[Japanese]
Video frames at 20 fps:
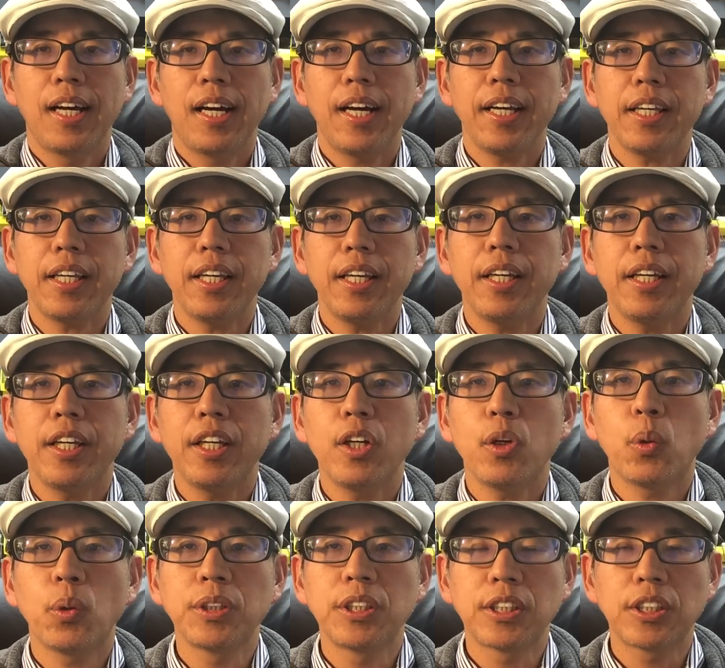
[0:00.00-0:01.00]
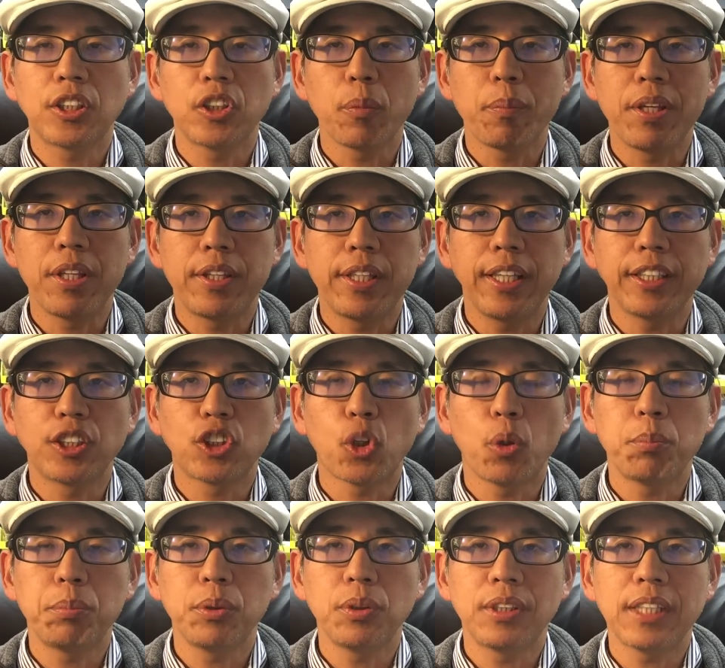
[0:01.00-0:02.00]
はい、えー、本日の
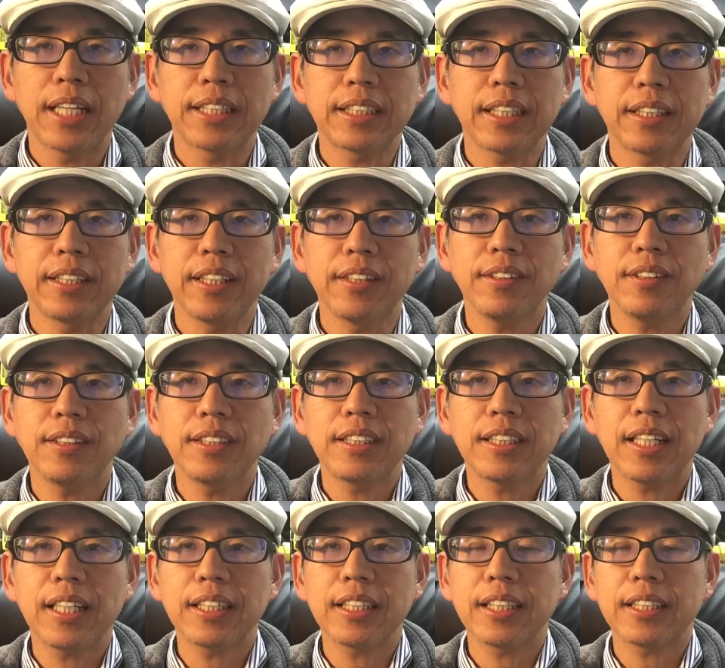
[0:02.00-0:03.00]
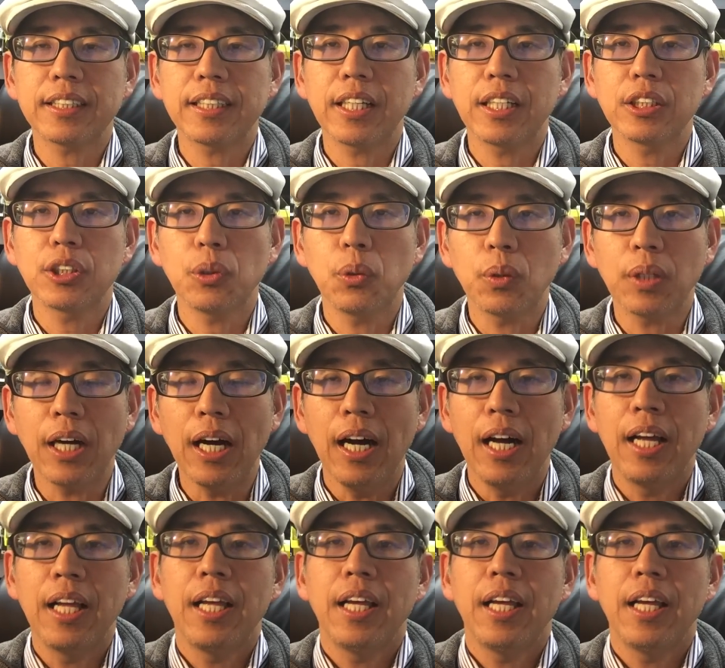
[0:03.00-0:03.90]
ヴィンテージコンピューターチャンネルいかがだったでしょうか、